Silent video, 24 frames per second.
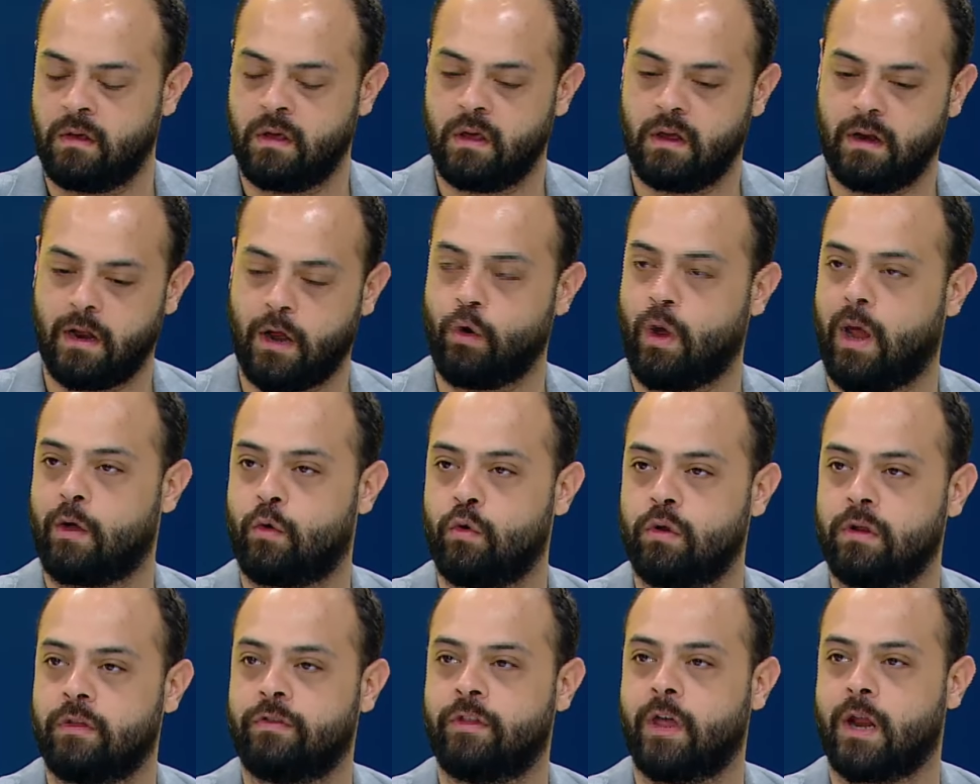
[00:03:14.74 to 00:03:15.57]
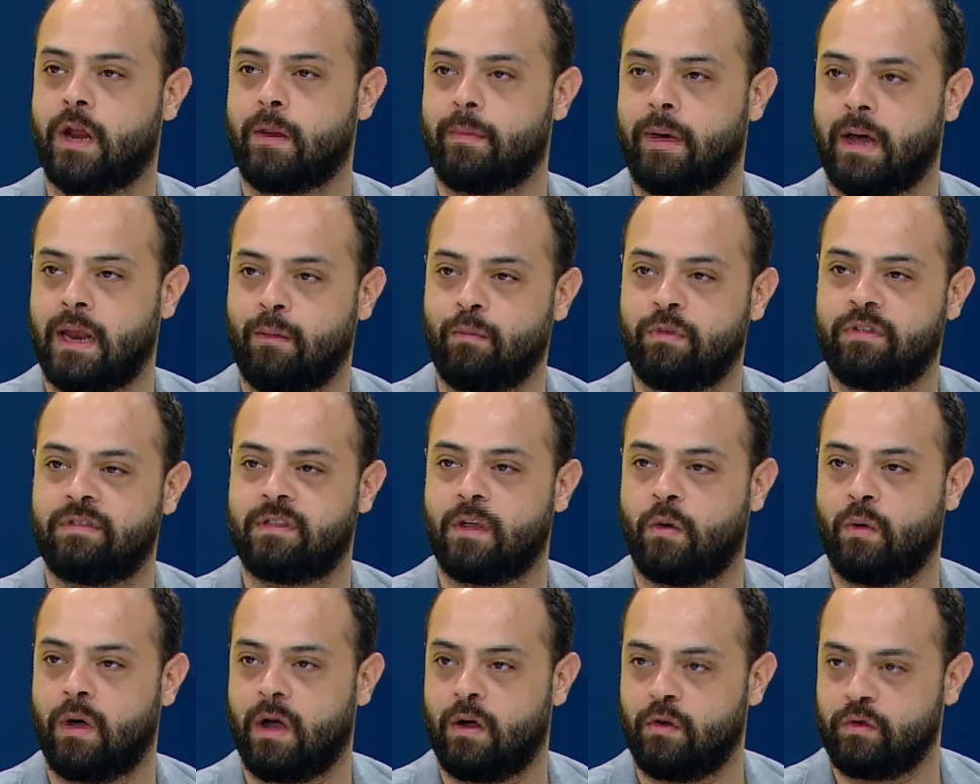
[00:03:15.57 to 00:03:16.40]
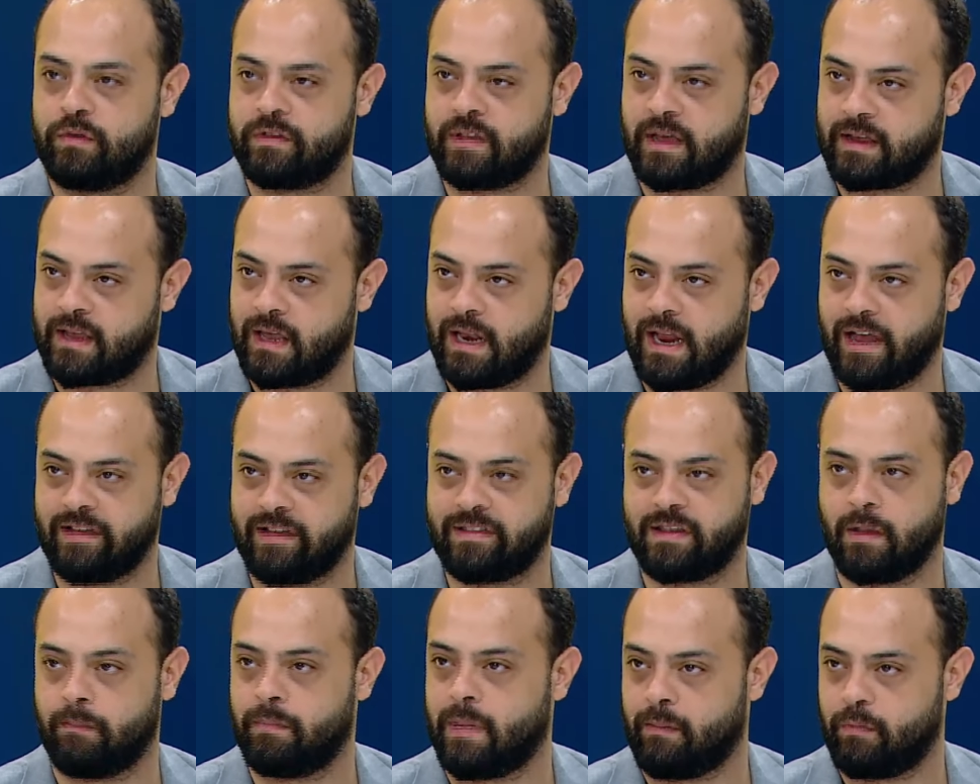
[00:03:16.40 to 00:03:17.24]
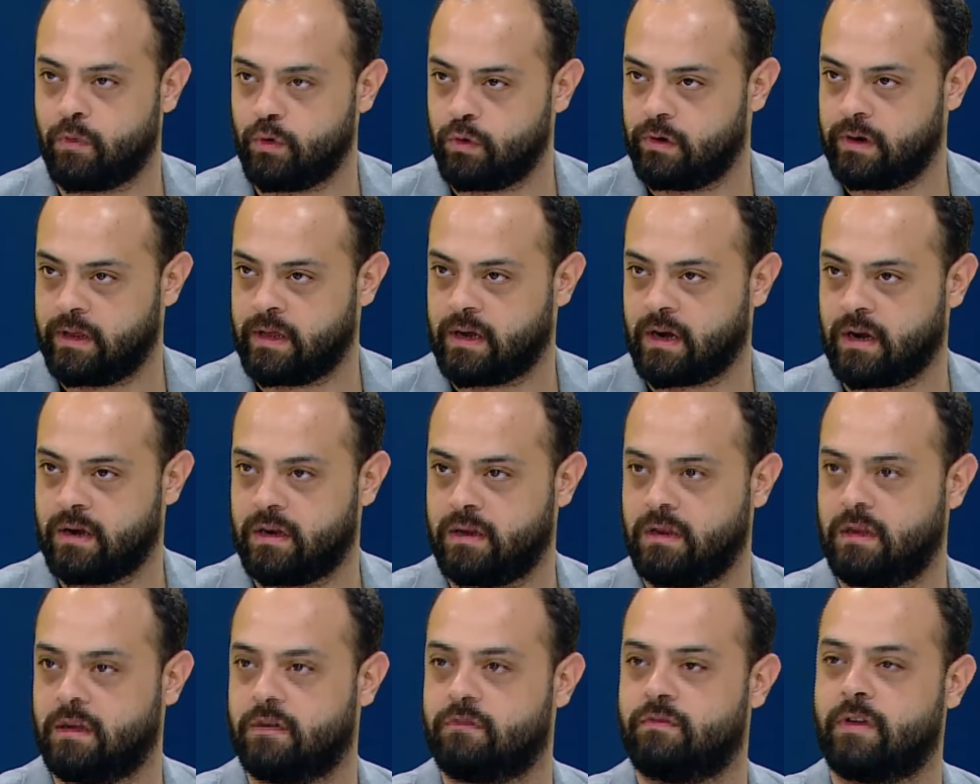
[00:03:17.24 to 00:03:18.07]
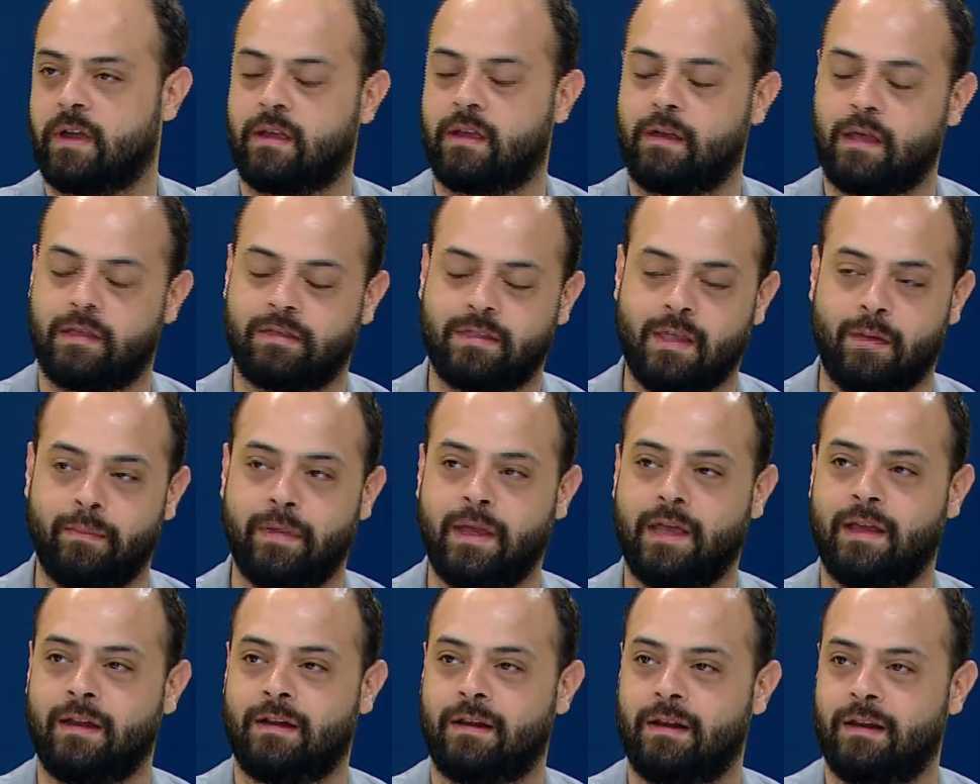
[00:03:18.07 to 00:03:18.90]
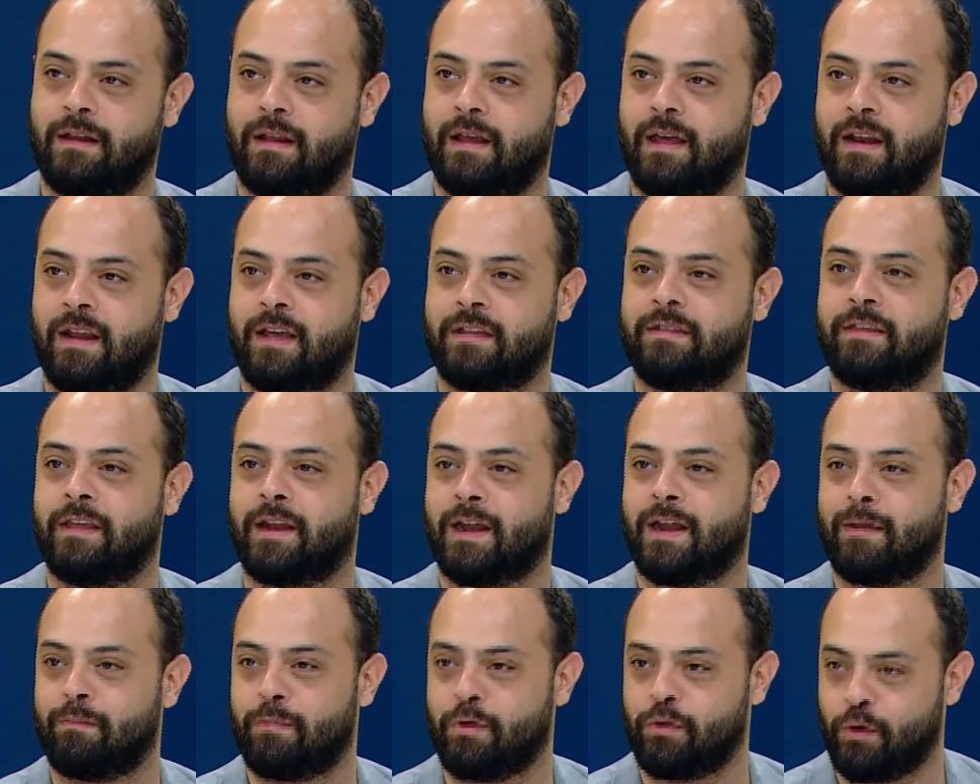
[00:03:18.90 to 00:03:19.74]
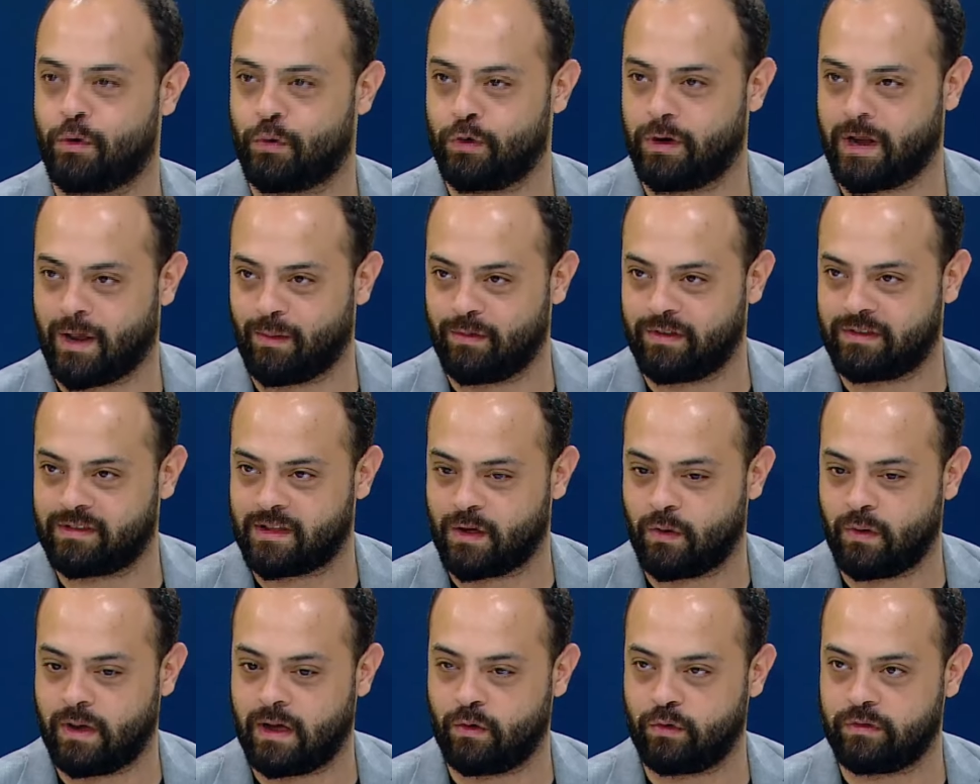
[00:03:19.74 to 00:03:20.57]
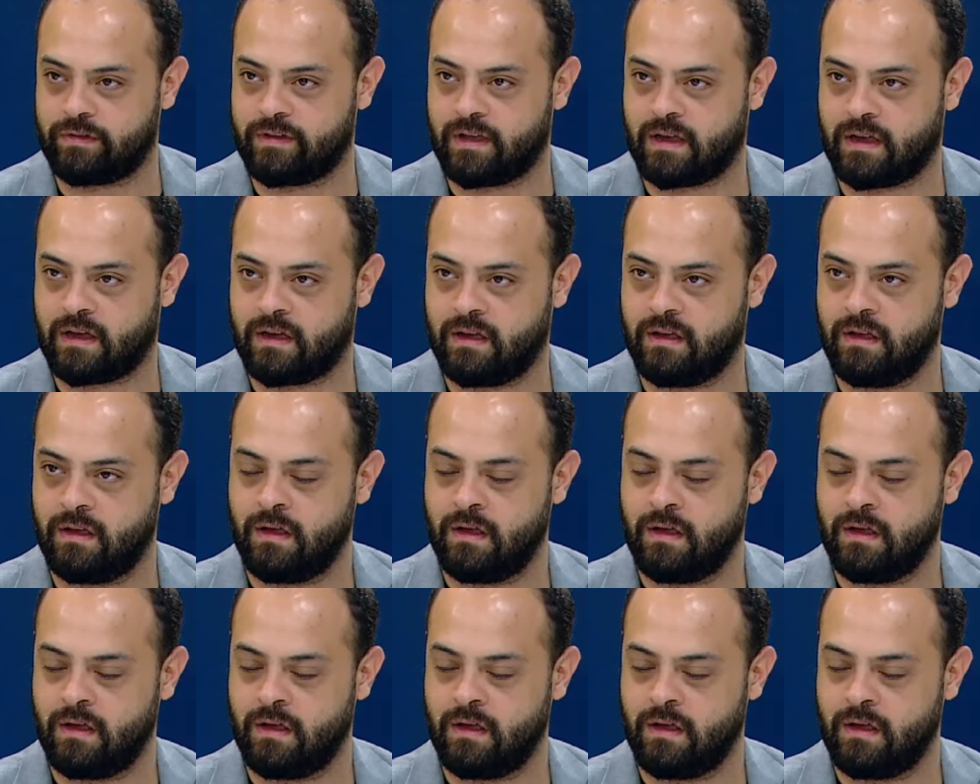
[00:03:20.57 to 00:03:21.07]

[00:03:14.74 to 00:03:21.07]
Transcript: لانه حيكون الضرب على مستوى اوسع كان حسب ما عم بيقولوا الايرانيين فطبيعي الاعتراض بده يكون على مستوى اوسع